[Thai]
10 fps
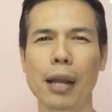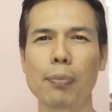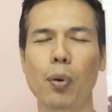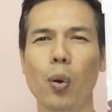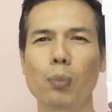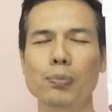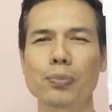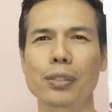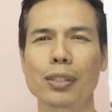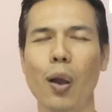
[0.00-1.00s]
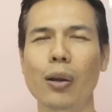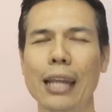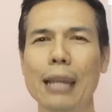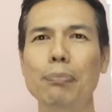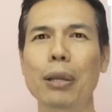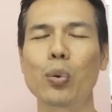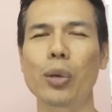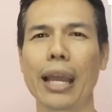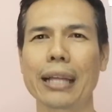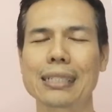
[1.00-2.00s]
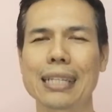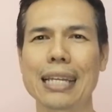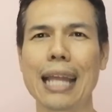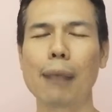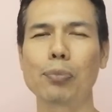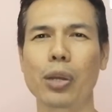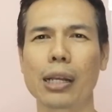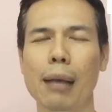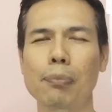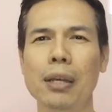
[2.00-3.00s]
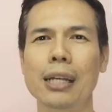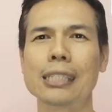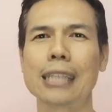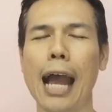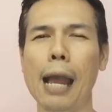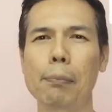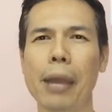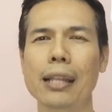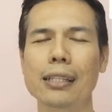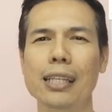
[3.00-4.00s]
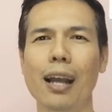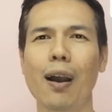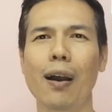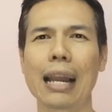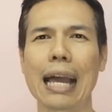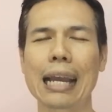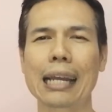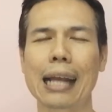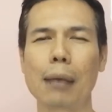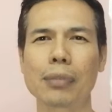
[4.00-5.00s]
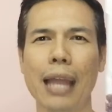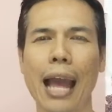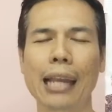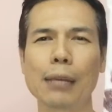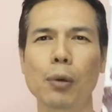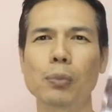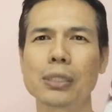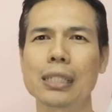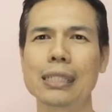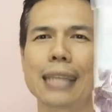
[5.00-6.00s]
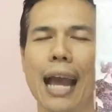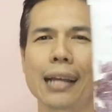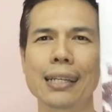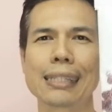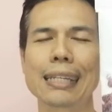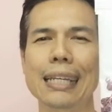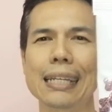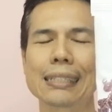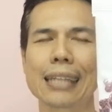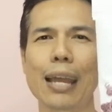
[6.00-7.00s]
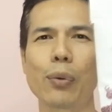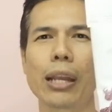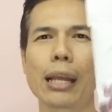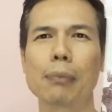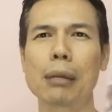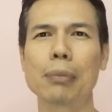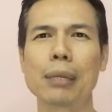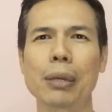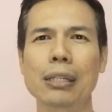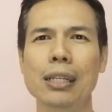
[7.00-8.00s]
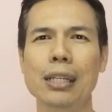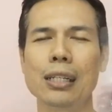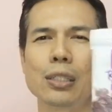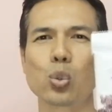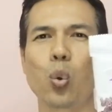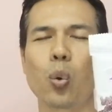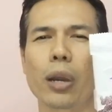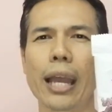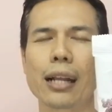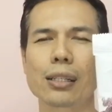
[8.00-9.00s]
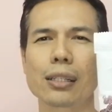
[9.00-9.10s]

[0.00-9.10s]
ครับผมต้องเน้นเป็นลูกเกดสีดำด้วยครับจะเป็นยี่ห้ออะไรก็ได้ครับแต่อันนี้ผมซื้อจากที่เซเว่นครับมันมีเป็นถุงเล็ก